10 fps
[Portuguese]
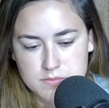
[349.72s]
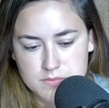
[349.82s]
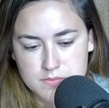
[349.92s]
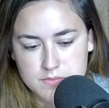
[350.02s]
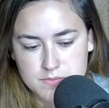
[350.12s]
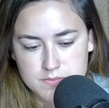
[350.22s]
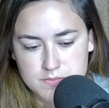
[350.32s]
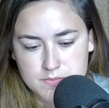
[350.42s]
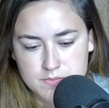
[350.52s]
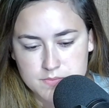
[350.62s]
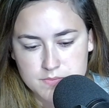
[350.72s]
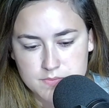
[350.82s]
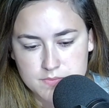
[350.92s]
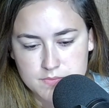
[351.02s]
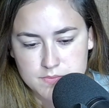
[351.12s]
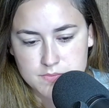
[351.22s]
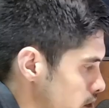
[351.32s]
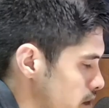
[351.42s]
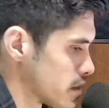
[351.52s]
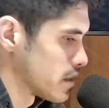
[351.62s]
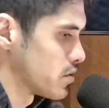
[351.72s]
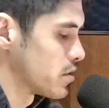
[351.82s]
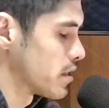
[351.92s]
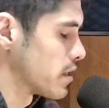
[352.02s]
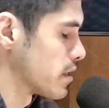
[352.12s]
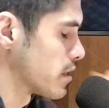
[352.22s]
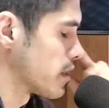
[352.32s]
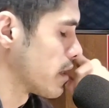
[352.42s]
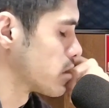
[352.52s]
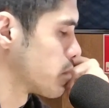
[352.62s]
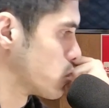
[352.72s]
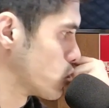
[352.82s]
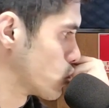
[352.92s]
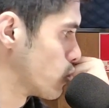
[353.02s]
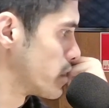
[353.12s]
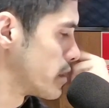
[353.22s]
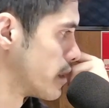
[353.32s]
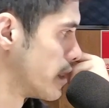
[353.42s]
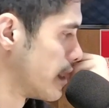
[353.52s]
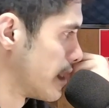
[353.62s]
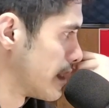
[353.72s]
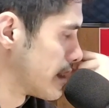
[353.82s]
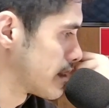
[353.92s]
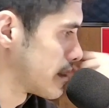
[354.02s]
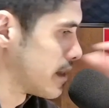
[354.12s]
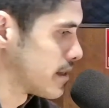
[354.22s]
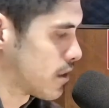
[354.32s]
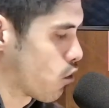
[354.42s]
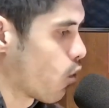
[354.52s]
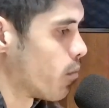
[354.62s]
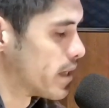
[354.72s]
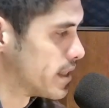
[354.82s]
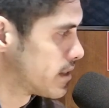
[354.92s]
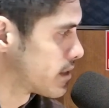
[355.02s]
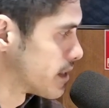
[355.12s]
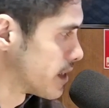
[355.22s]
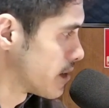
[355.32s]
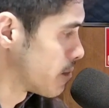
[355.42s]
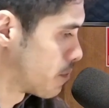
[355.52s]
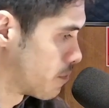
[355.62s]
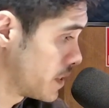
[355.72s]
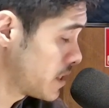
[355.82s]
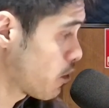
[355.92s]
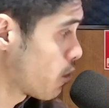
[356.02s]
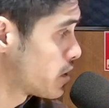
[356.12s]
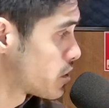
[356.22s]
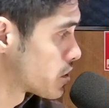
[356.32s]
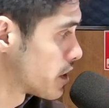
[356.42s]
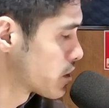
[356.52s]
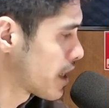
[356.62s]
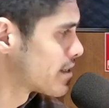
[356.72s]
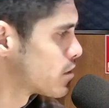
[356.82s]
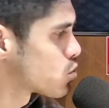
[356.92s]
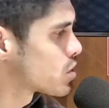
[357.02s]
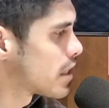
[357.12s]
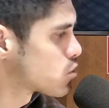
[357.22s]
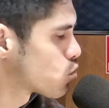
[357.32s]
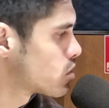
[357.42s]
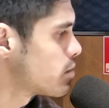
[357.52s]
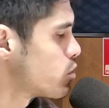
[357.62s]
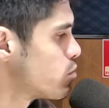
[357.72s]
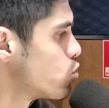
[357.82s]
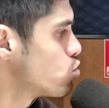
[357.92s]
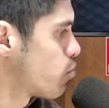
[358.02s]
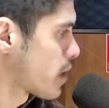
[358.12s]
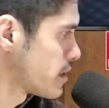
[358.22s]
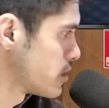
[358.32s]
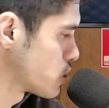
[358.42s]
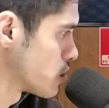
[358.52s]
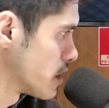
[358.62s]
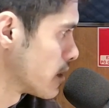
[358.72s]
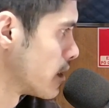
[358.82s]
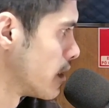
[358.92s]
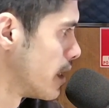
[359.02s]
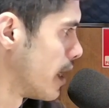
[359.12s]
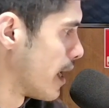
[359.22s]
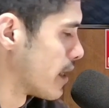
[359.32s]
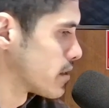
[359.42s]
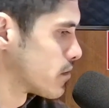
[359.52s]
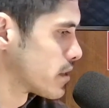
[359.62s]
E fazendo um adendo também, Vicente, é, a respeito sobre essa, essa cobrança, né? Principalmente estética, as redes sociais contribuem muito para isso, né? Às vezes as